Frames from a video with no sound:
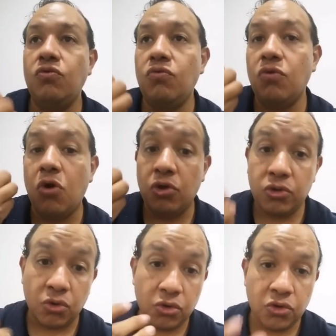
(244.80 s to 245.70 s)
tu
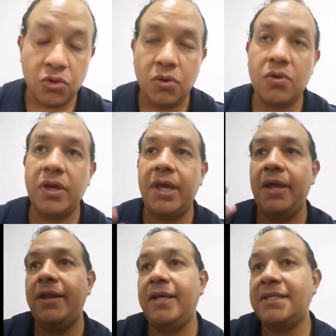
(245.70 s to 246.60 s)
otro yo
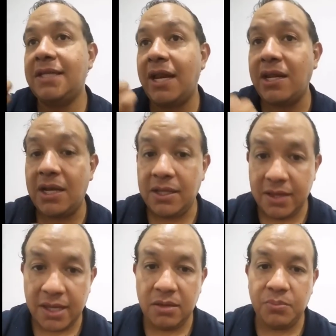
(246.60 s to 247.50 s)
en esta
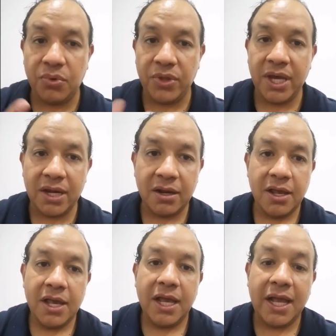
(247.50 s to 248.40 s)
realidad y poder
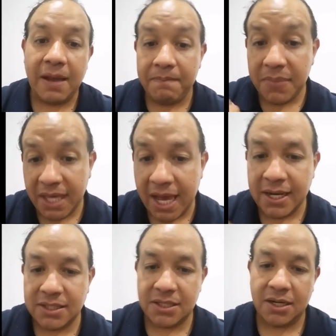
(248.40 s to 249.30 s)

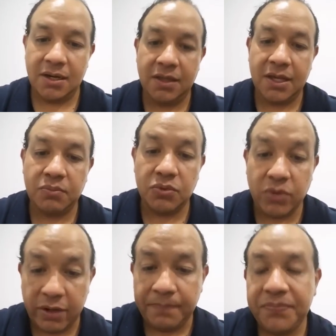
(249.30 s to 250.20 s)
cambiar esta realidad. Pues
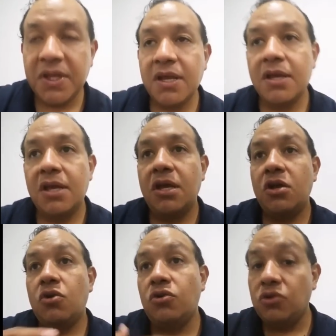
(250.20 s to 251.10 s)
bueno,
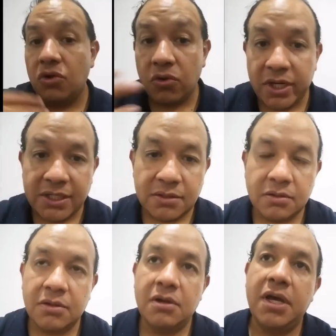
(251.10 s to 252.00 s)
con todo
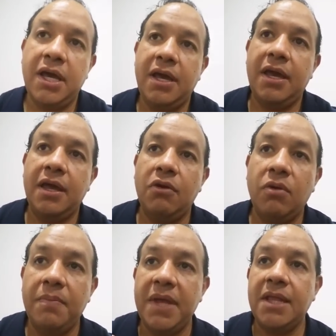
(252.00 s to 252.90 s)
esto, eh,
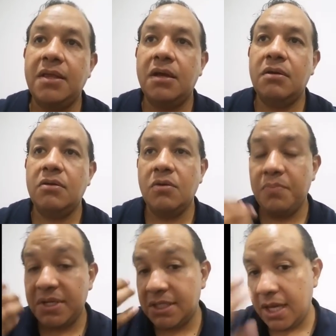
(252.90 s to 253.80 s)
obviamente, yo
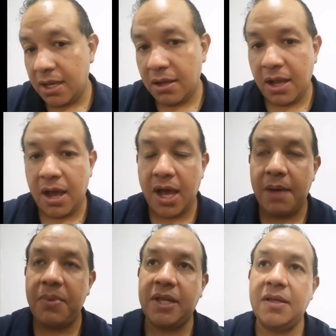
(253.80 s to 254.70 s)
empecé
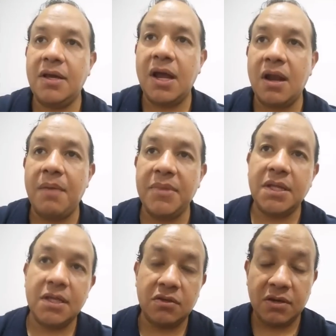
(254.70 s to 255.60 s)
a, practicar la
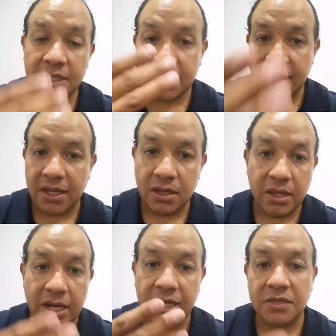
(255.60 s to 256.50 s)
meditación esta
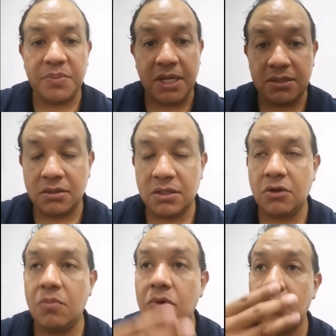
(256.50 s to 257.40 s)
de la respiración,
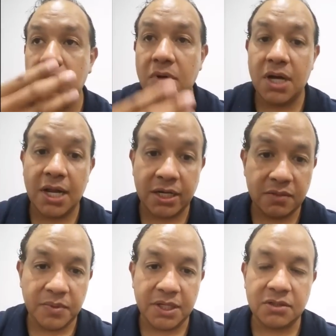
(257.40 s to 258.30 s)
de cómo controlar la
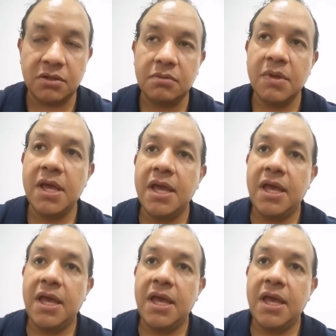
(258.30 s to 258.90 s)
respiración